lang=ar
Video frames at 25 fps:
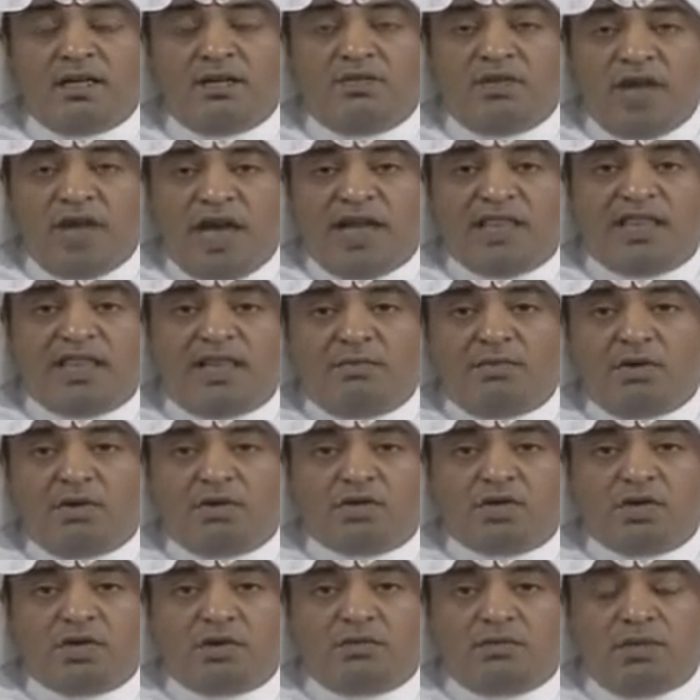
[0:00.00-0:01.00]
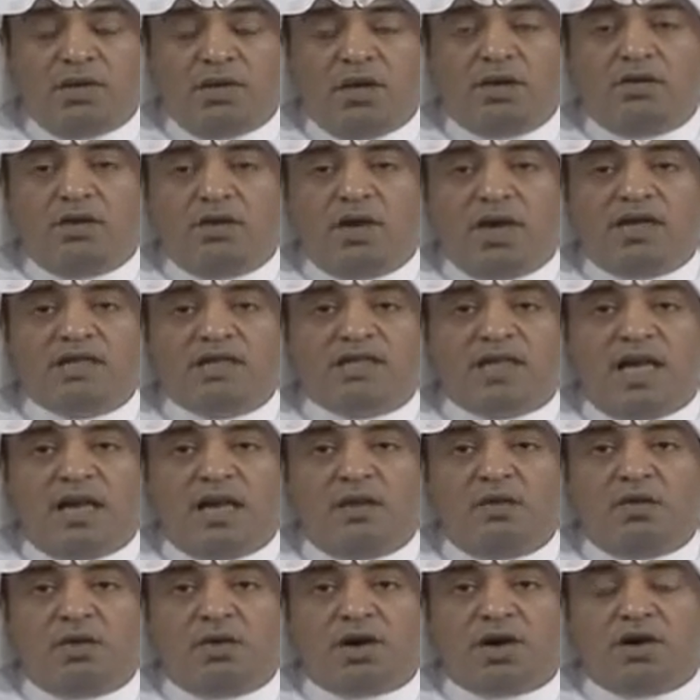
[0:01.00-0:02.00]
في هذا الموسم انه لا
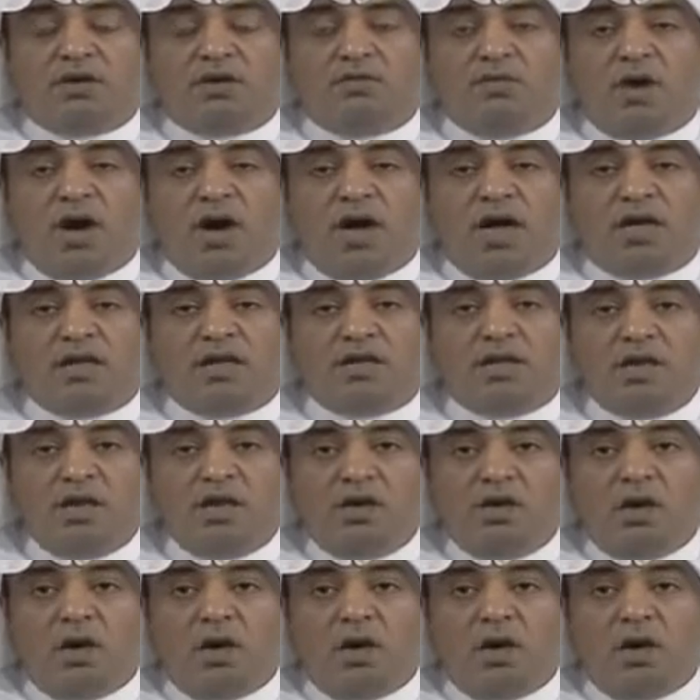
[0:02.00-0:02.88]
زال هو الرقم واحد